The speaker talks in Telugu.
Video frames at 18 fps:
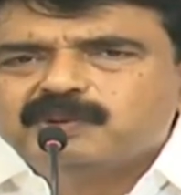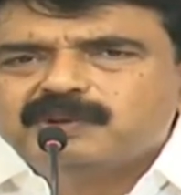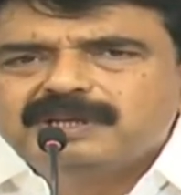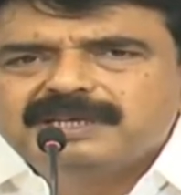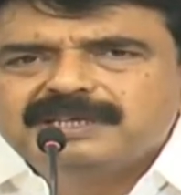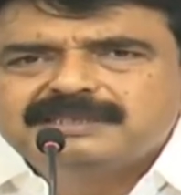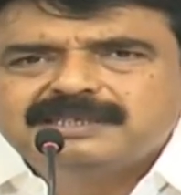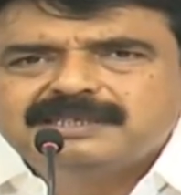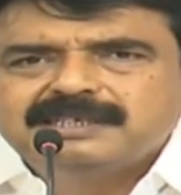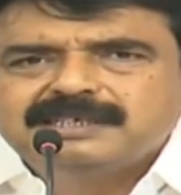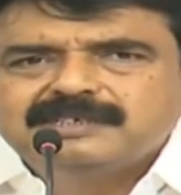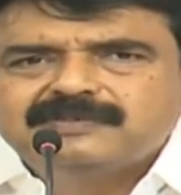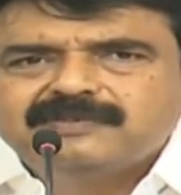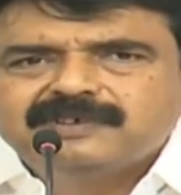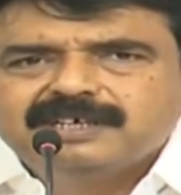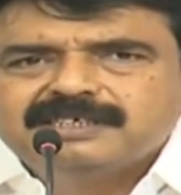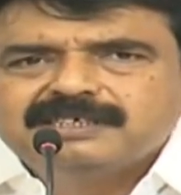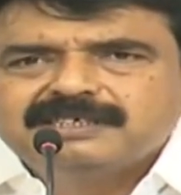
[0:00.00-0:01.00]
పోలీసుని
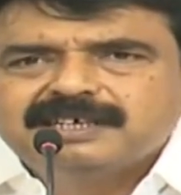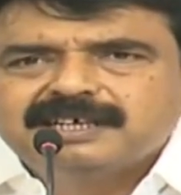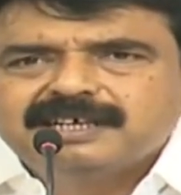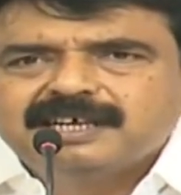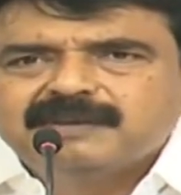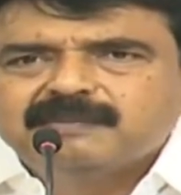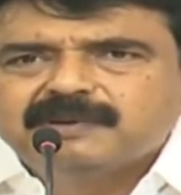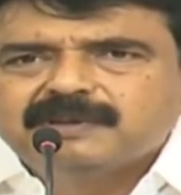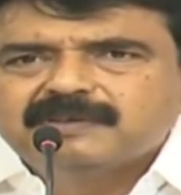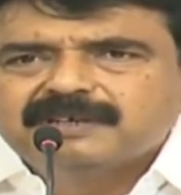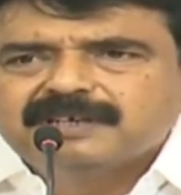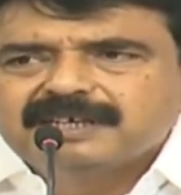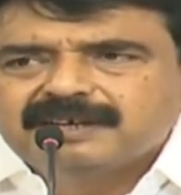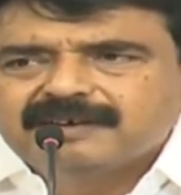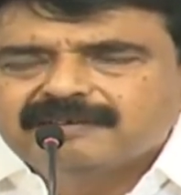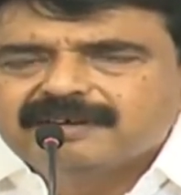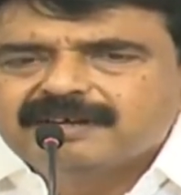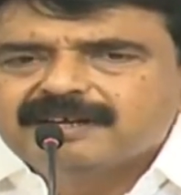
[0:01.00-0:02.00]
ఇన్ఫ్లుయెన్స్ చేయలేకపోతామని
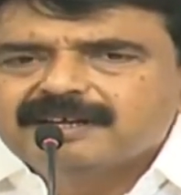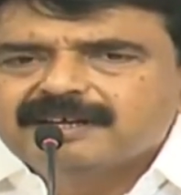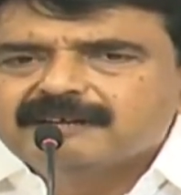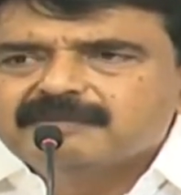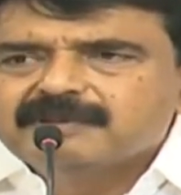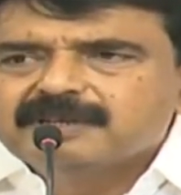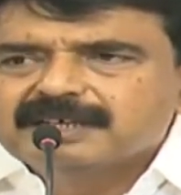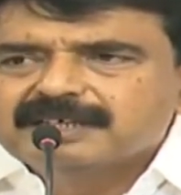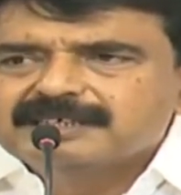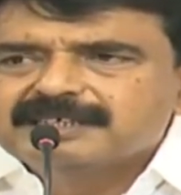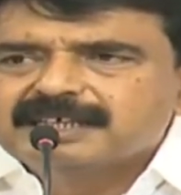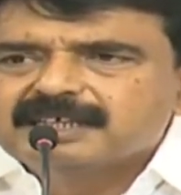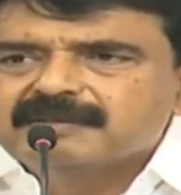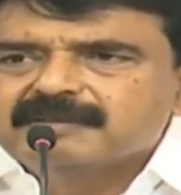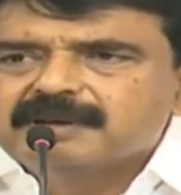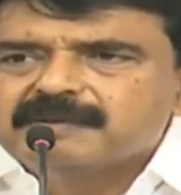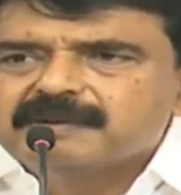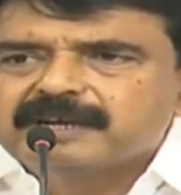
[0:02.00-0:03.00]
ఎవరన్నారు మీరు
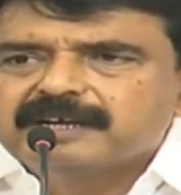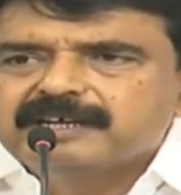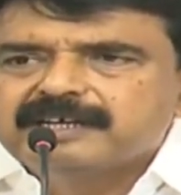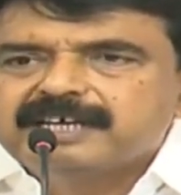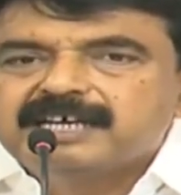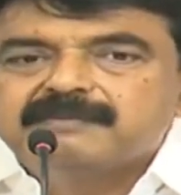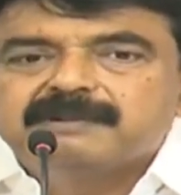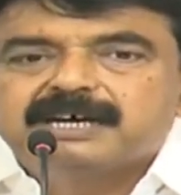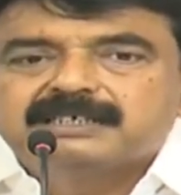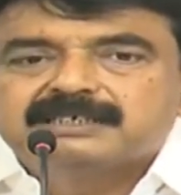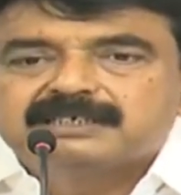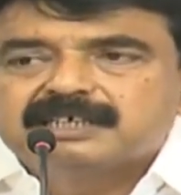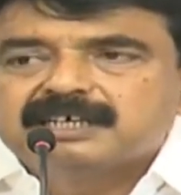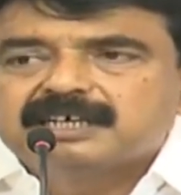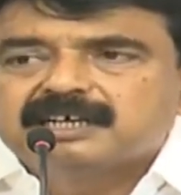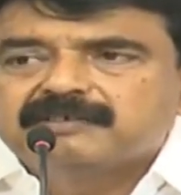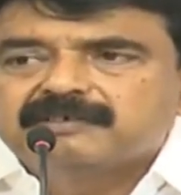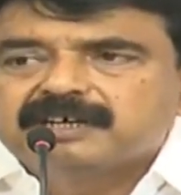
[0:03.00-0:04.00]
చంద్రబాబు నాయుడు ఏ
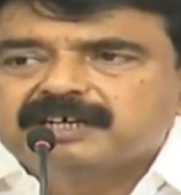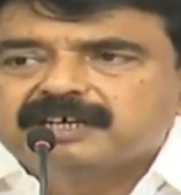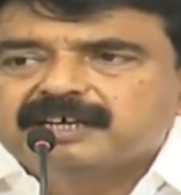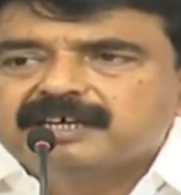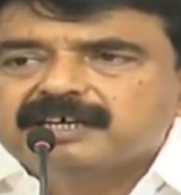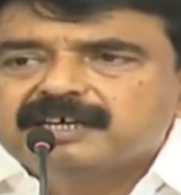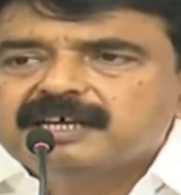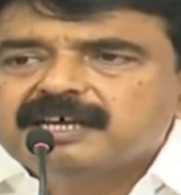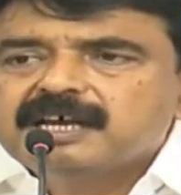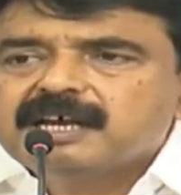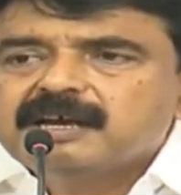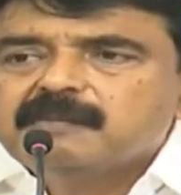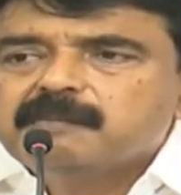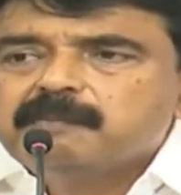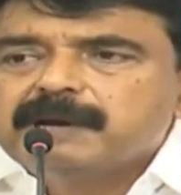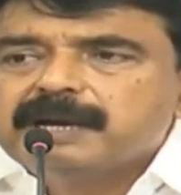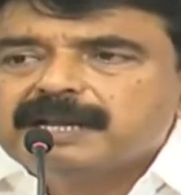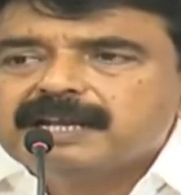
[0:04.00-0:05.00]
మార్చలేనటువంటి
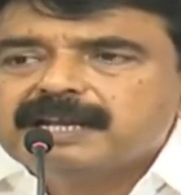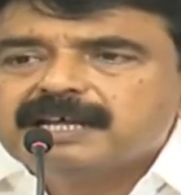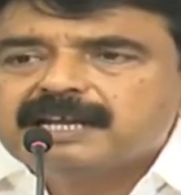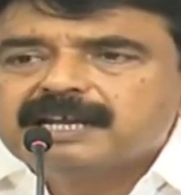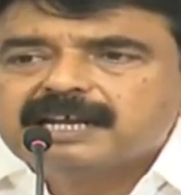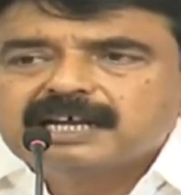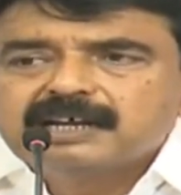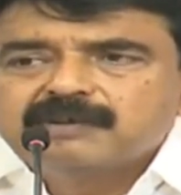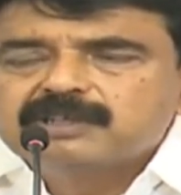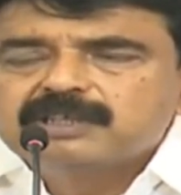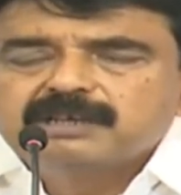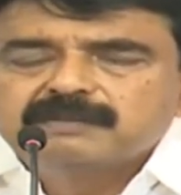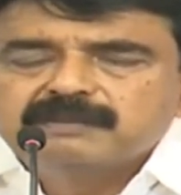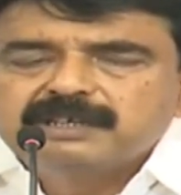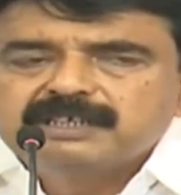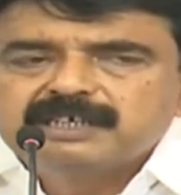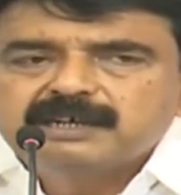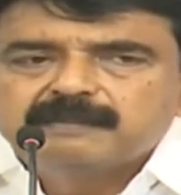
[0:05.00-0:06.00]
పలానా రంగం
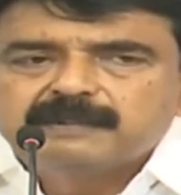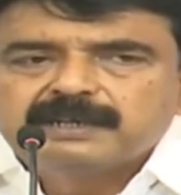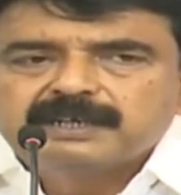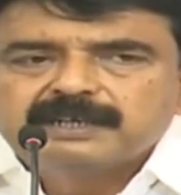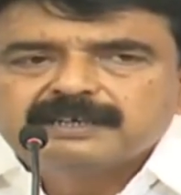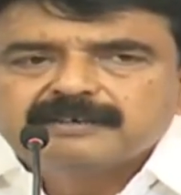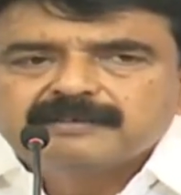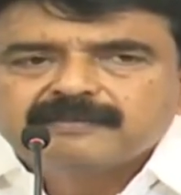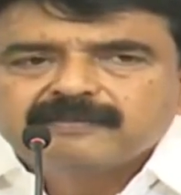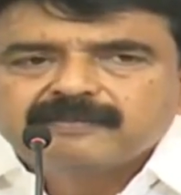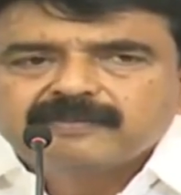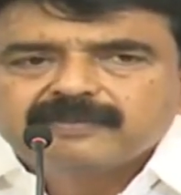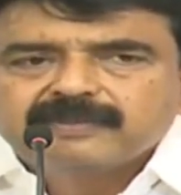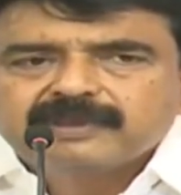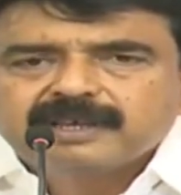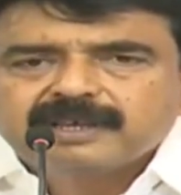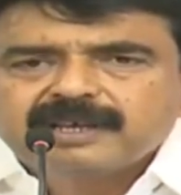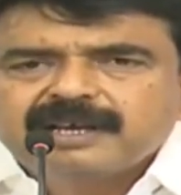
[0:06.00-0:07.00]
ఉందని మీరు చెప్పండి
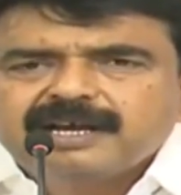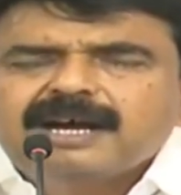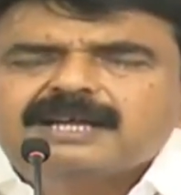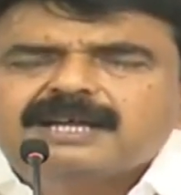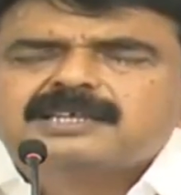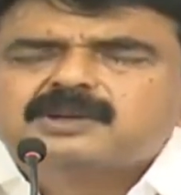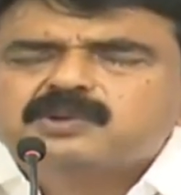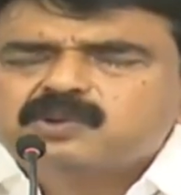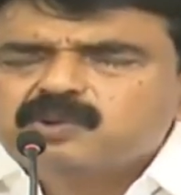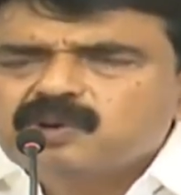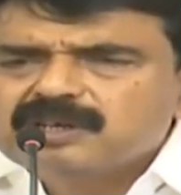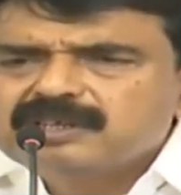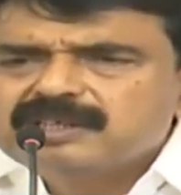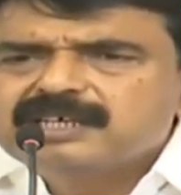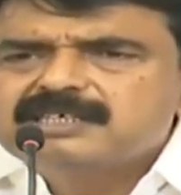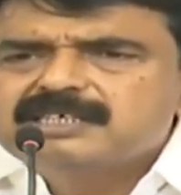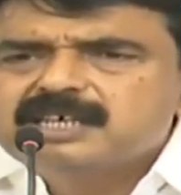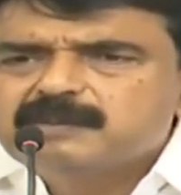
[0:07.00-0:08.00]
అతను నోరు
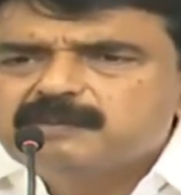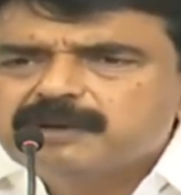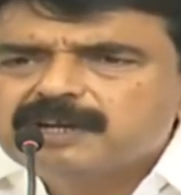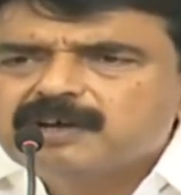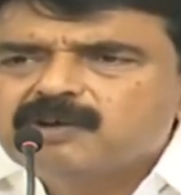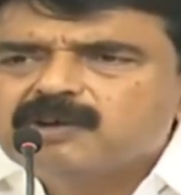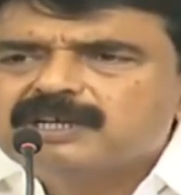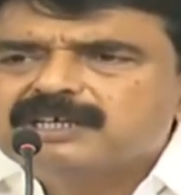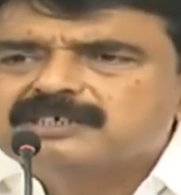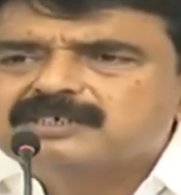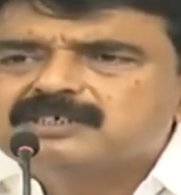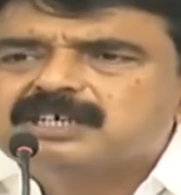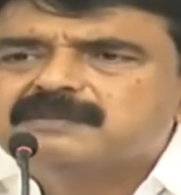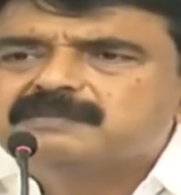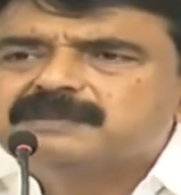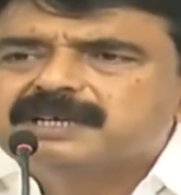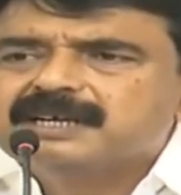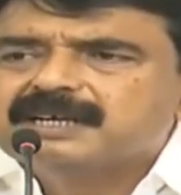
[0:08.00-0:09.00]
తెలిసి చెప్పండి ఒక నిజం
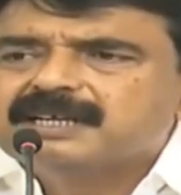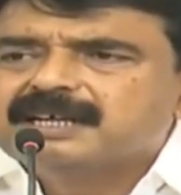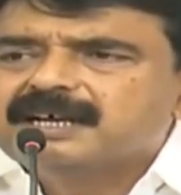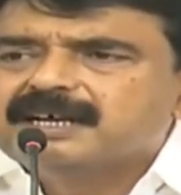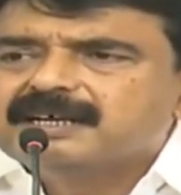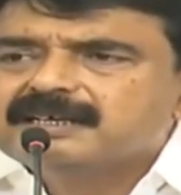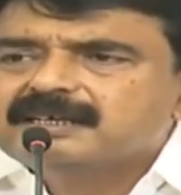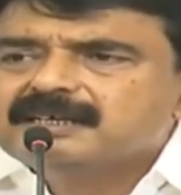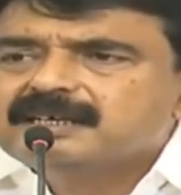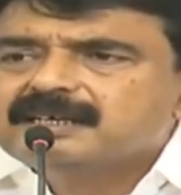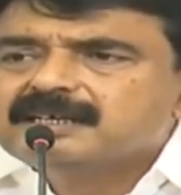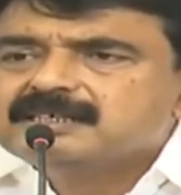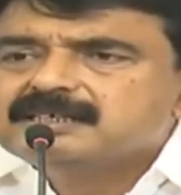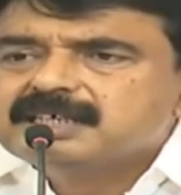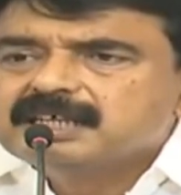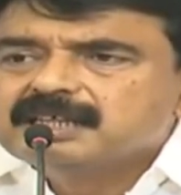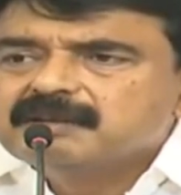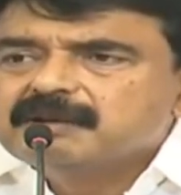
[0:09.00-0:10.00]
చెప్తే కదా
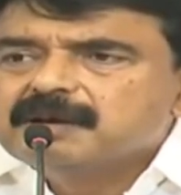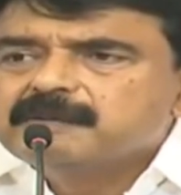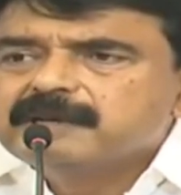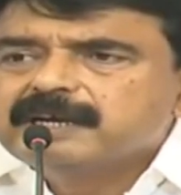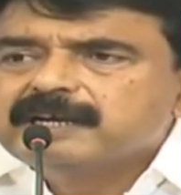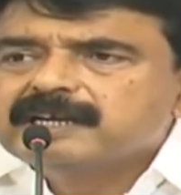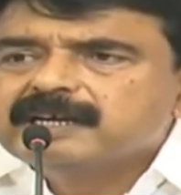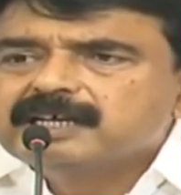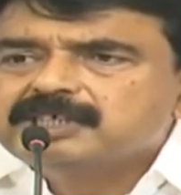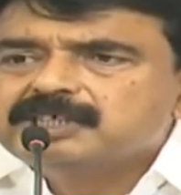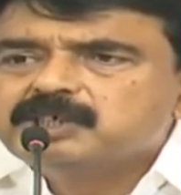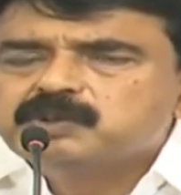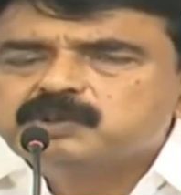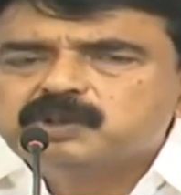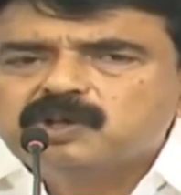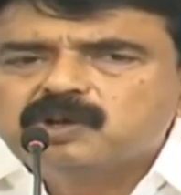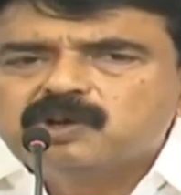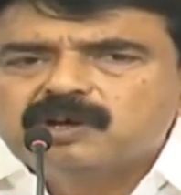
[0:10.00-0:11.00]
చంద్రబాబు నాయుడు గారి
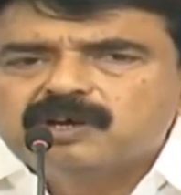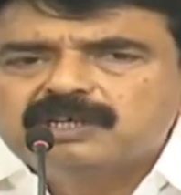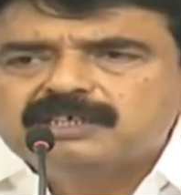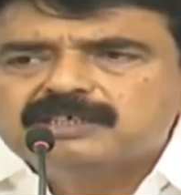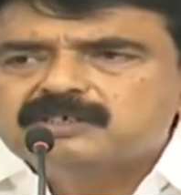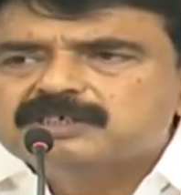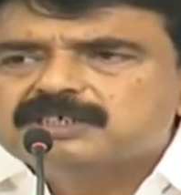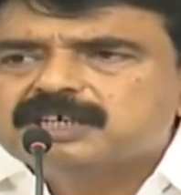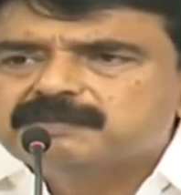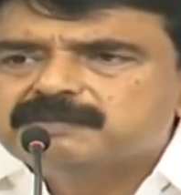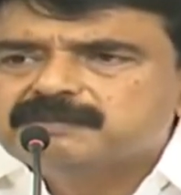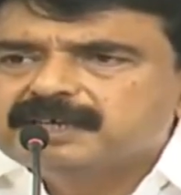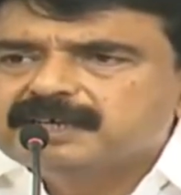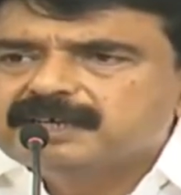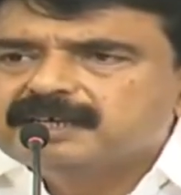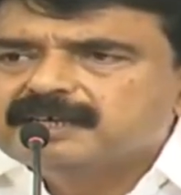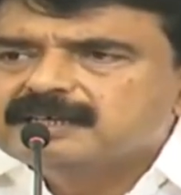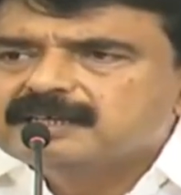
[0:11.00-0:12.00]
జీవితంలో ఒక నిజం
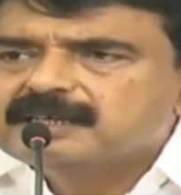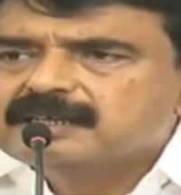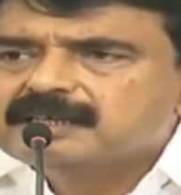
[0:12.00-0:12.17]
చెప్తే